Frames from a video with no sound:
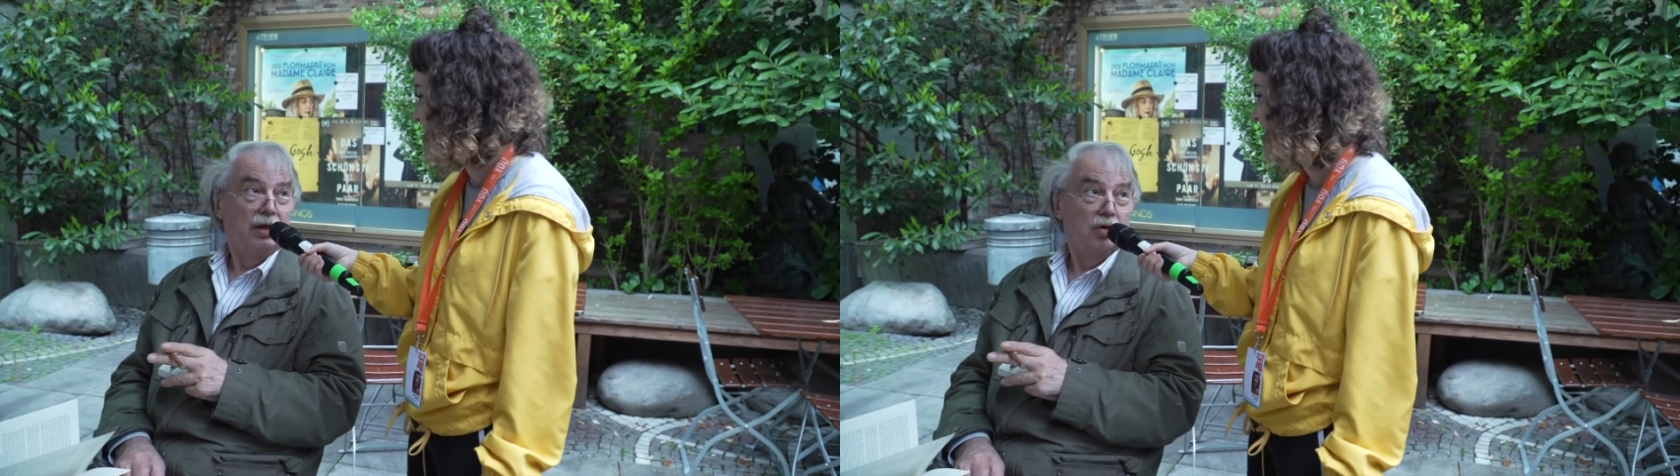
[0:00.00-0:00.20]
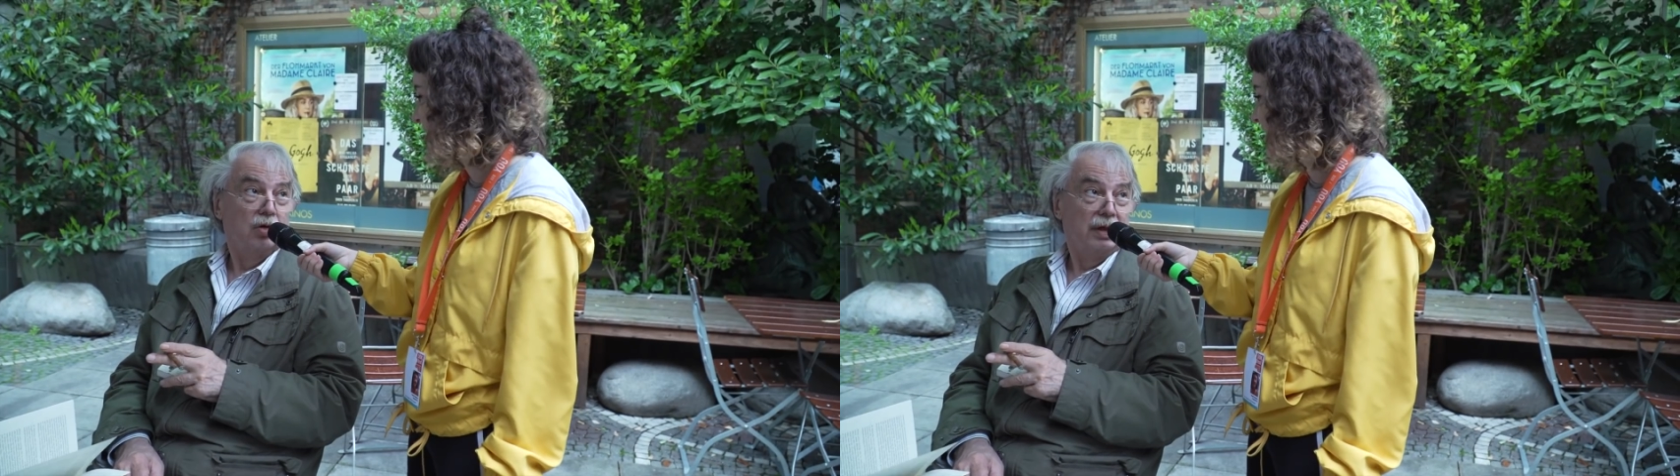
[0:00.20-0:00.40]

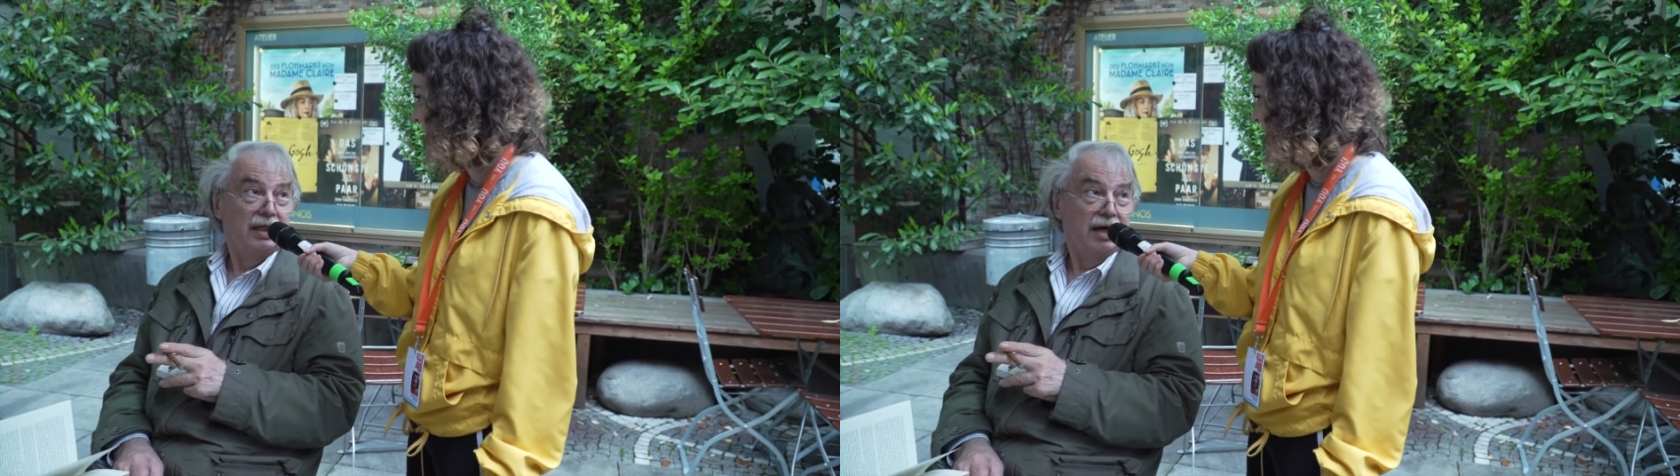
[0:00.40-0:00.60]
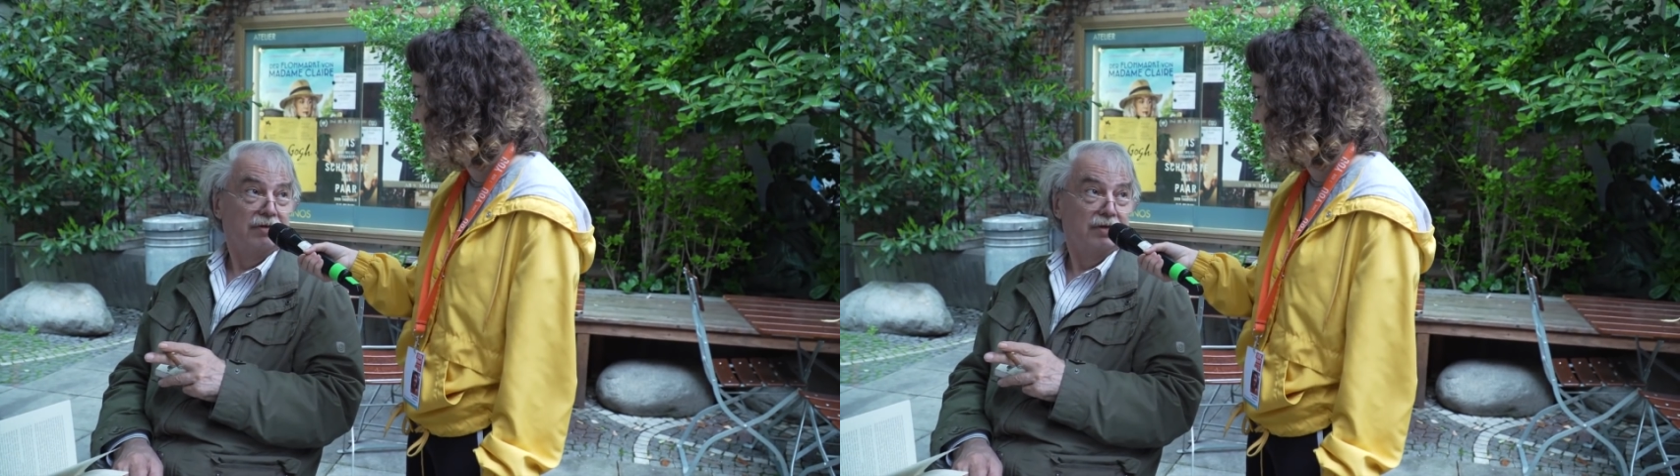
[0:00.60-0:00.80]

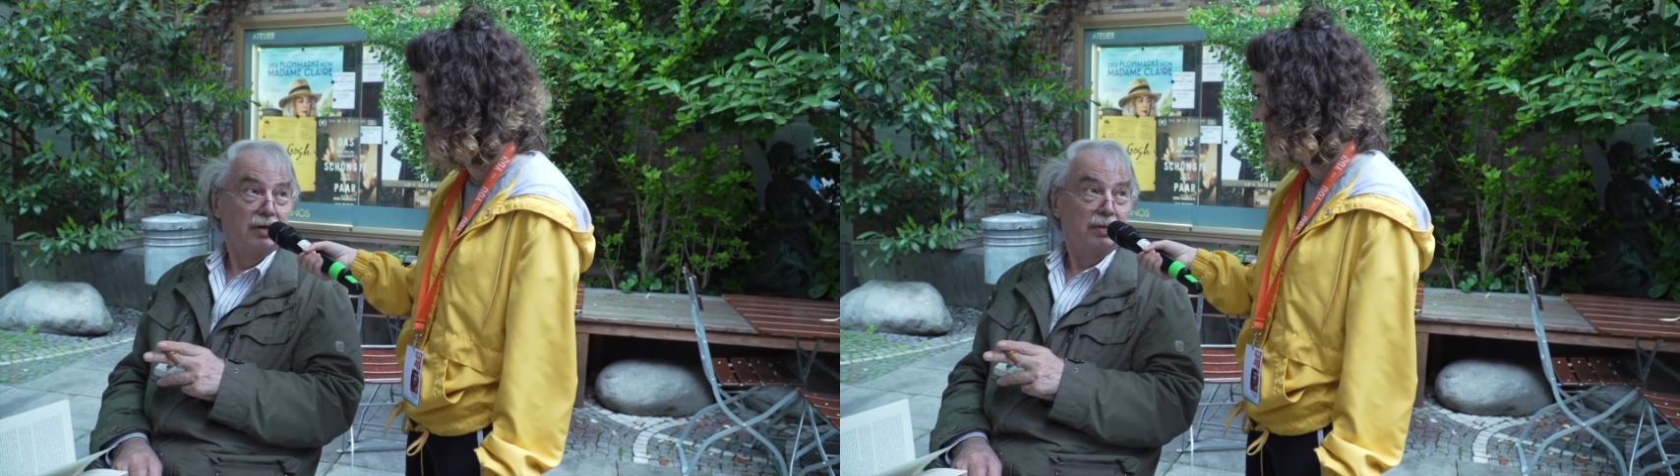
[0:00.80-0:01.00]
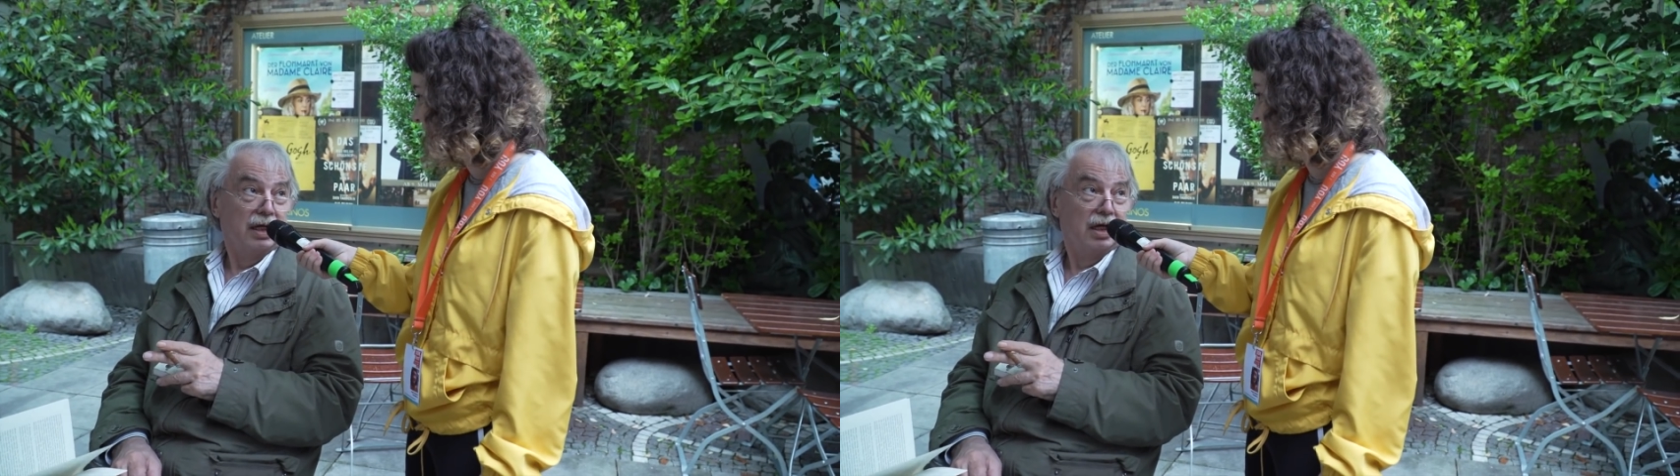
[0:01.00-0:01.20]

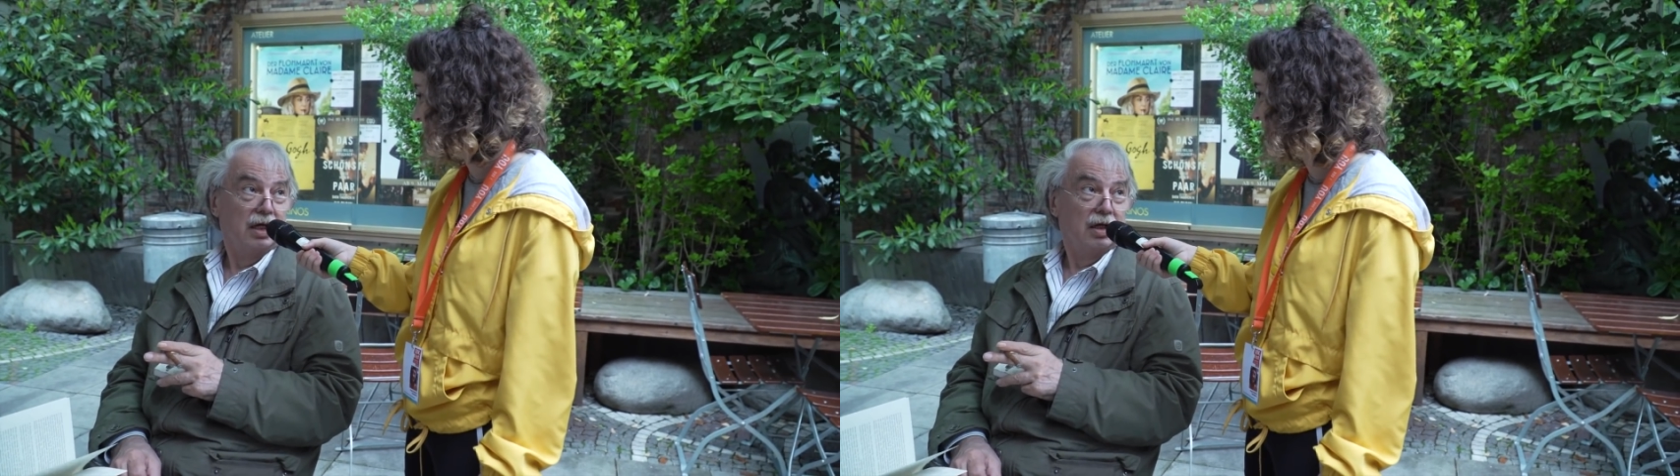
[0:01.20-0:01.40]
Dokumentarfilme.